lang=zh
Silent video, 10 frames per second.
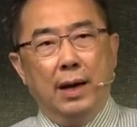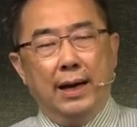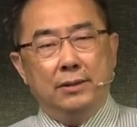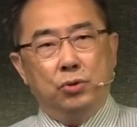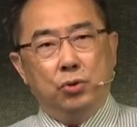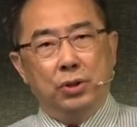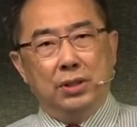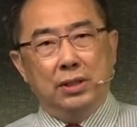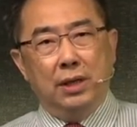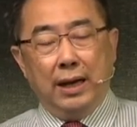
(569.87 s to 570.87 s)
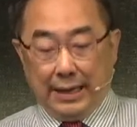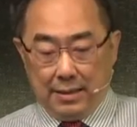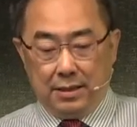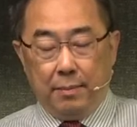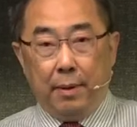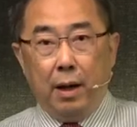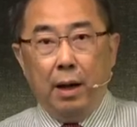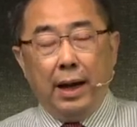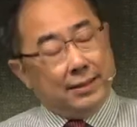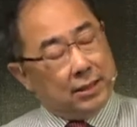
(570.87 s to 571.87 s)
还是橘子还是什么？
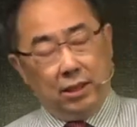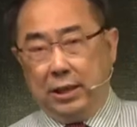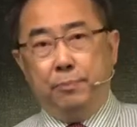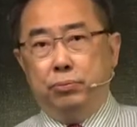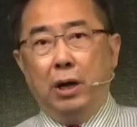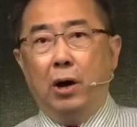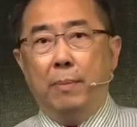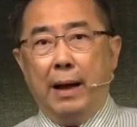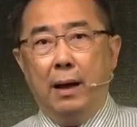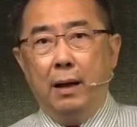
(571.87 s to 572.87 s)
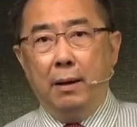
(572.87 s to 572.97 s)
还是应该结葡萄吗？